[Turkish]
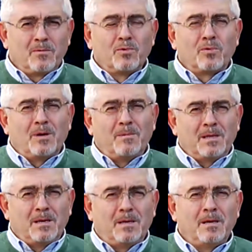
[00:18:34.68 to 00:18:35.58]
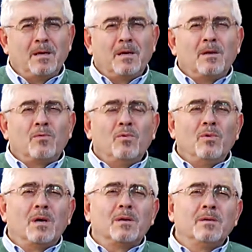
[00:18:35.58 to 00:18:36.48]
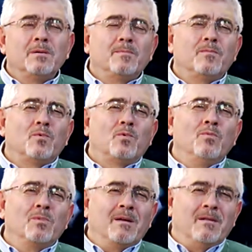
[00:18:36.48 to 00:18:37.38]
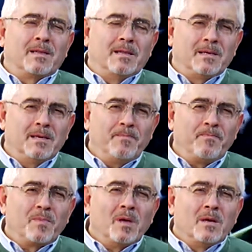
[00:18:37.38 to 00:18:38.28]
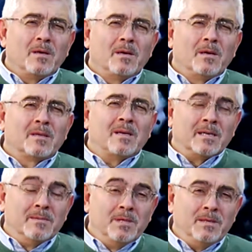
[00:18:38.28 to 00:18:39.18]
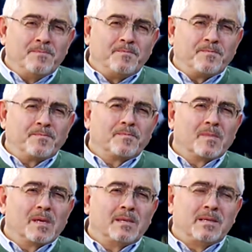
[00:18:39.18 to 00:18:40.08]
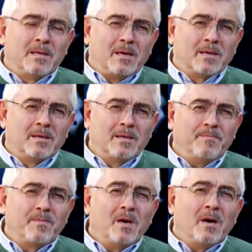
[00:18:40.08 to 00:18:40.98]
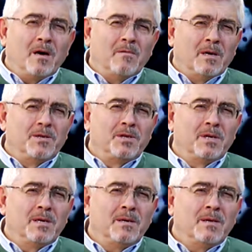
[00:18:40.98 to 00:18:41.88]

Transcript: uygulama değil. Dünyanın tüm devletleri e, tarımı, ziraati, hayvancılığı